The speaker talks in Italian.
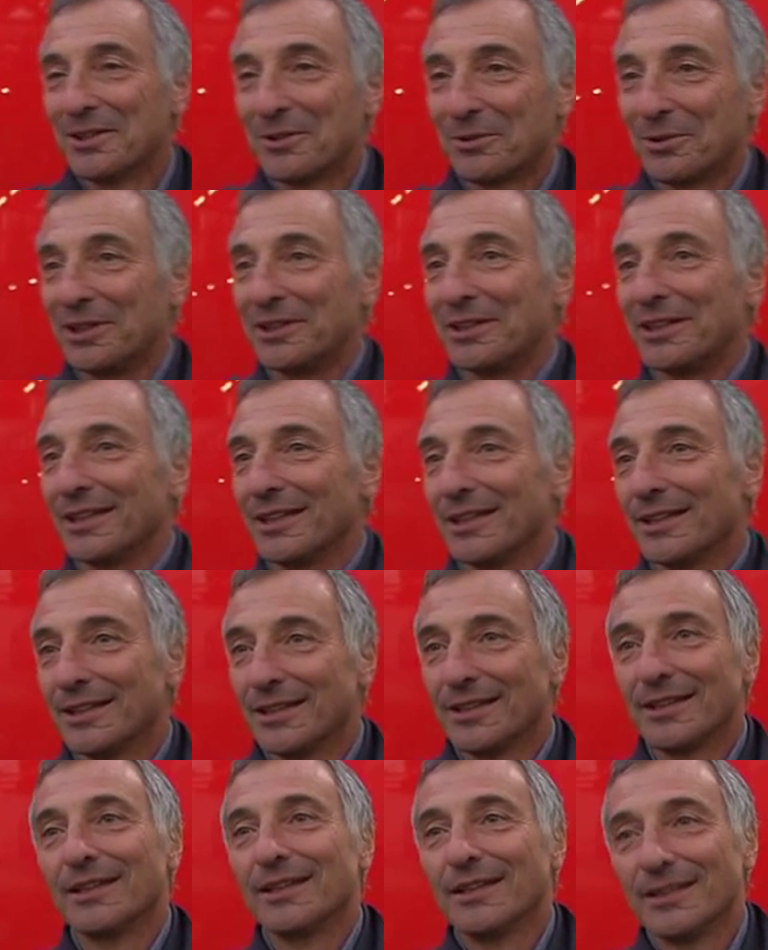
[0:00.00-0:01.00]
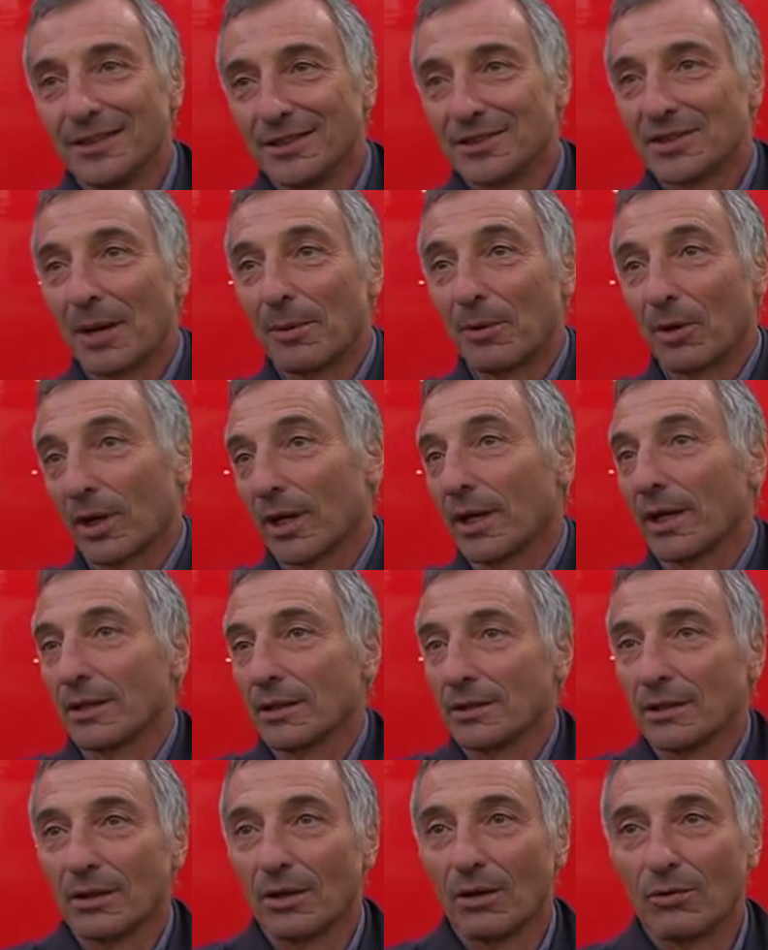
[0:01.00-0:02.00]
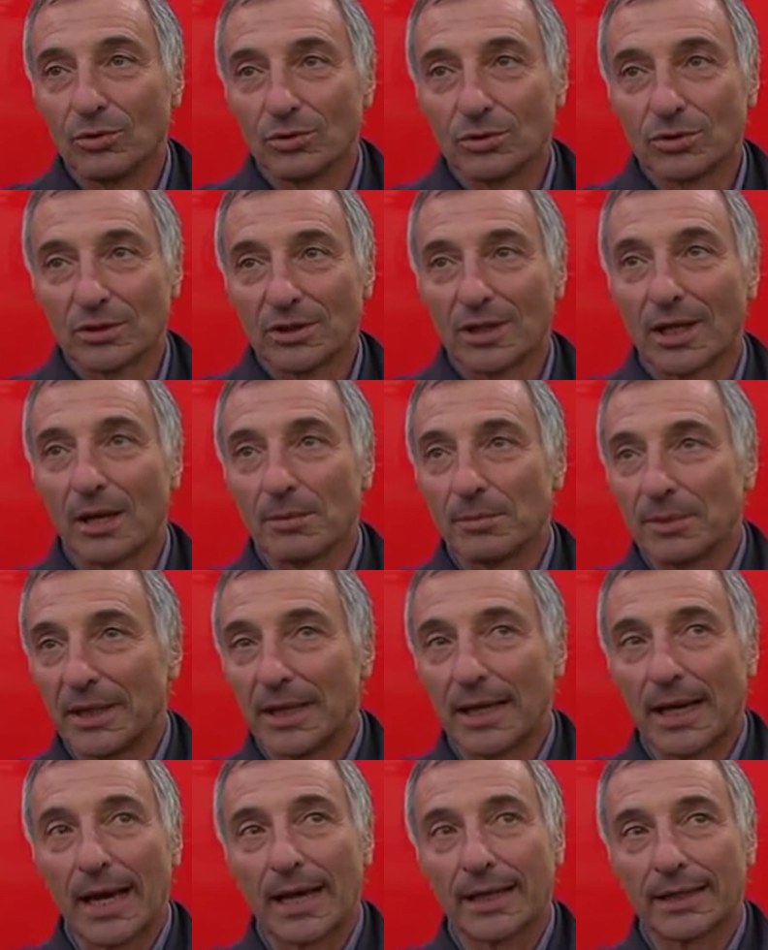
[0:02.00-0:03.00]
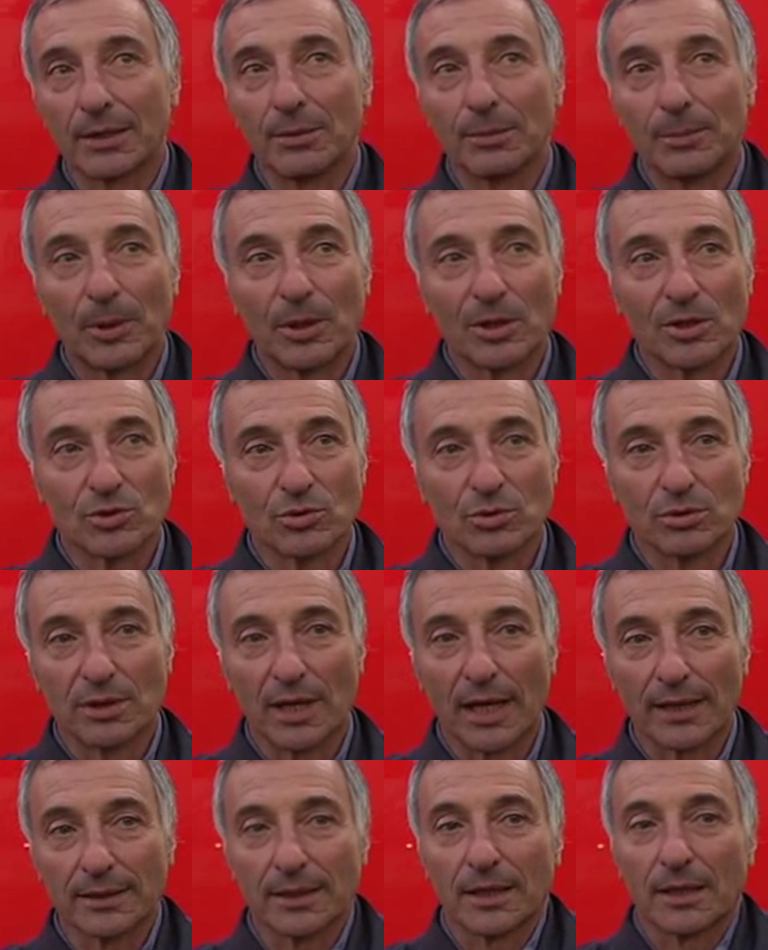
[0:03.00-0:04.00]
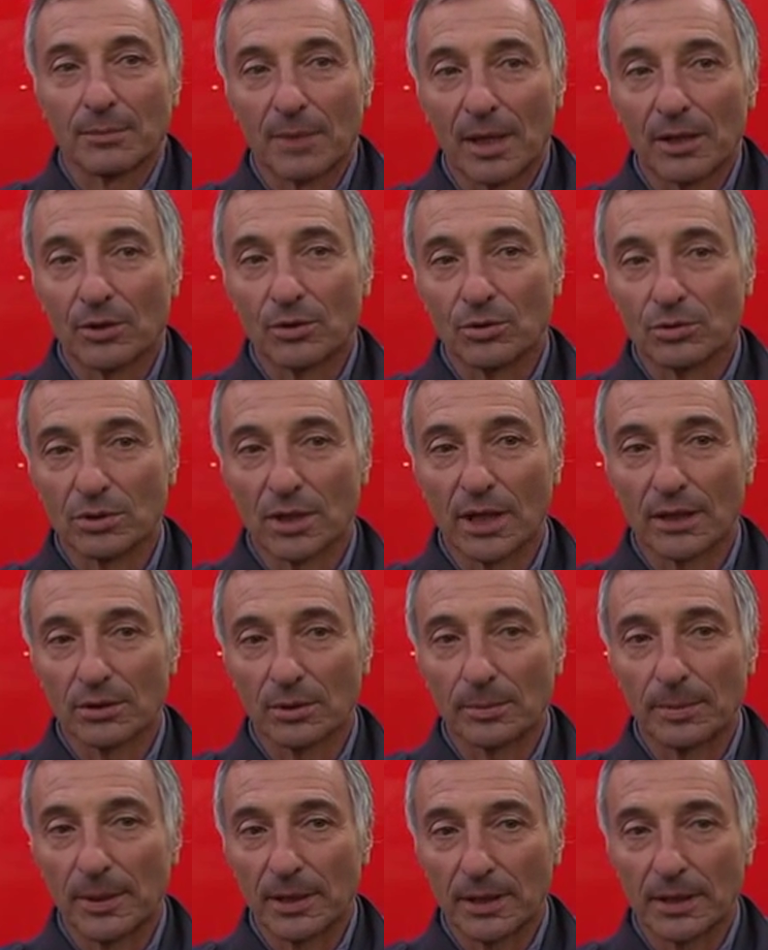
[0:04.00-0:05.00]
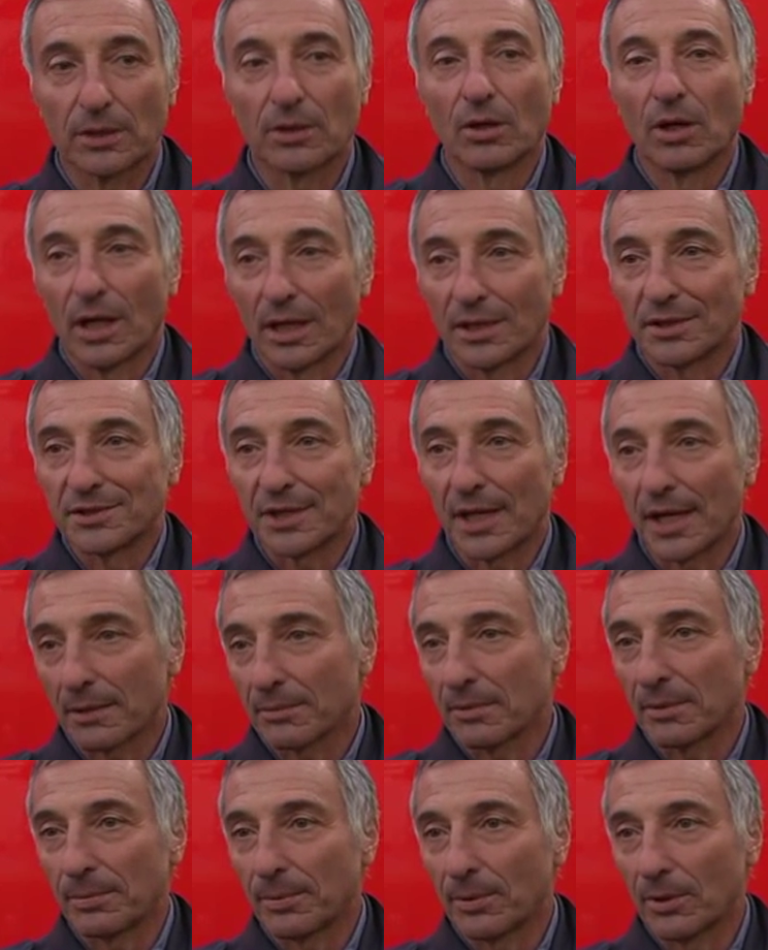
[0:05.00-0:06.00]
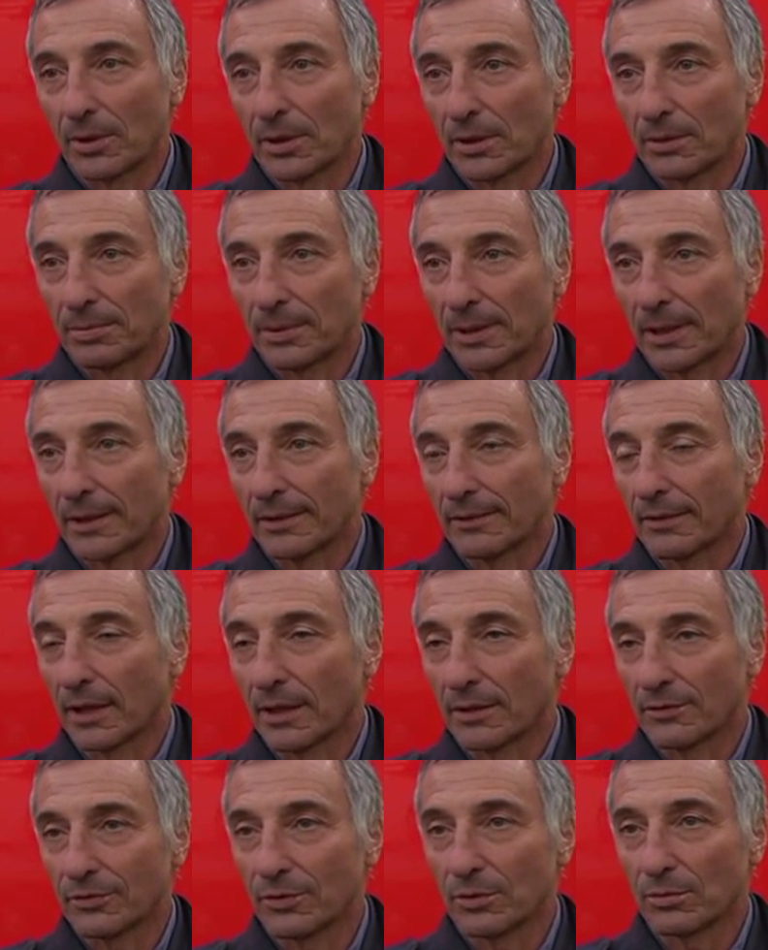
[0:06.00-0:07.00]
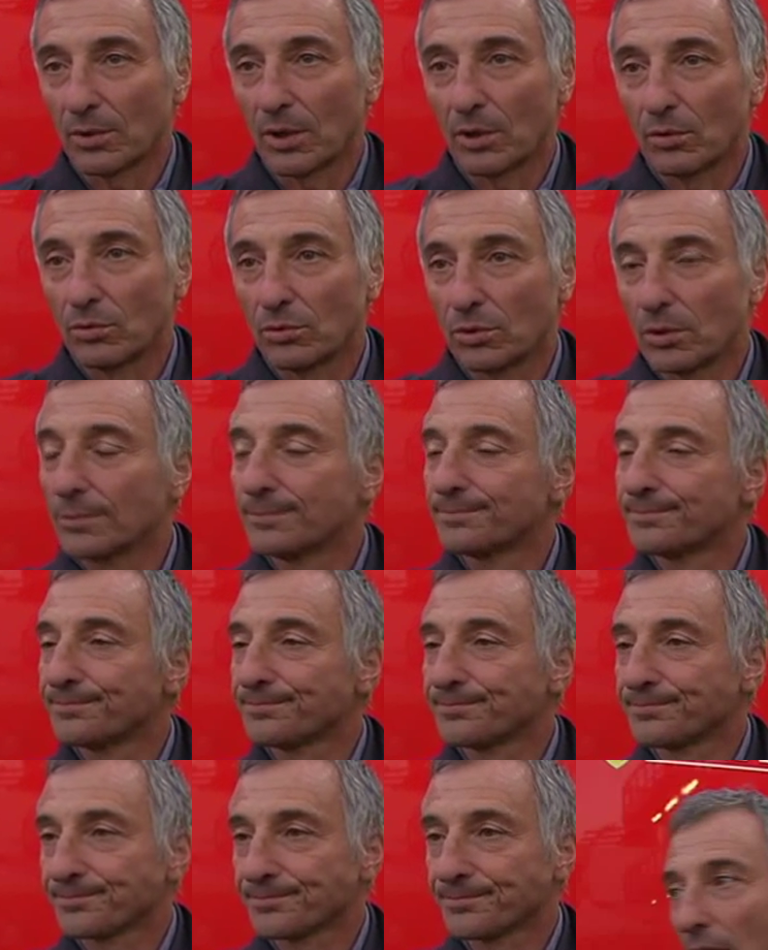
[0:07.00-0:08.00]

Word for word: Quindi diciamo che ho avuto dalla mia anche un po' i risultati che mi hanno aiutato parecchio a lanciarmi poi per arrivare in Formula 1.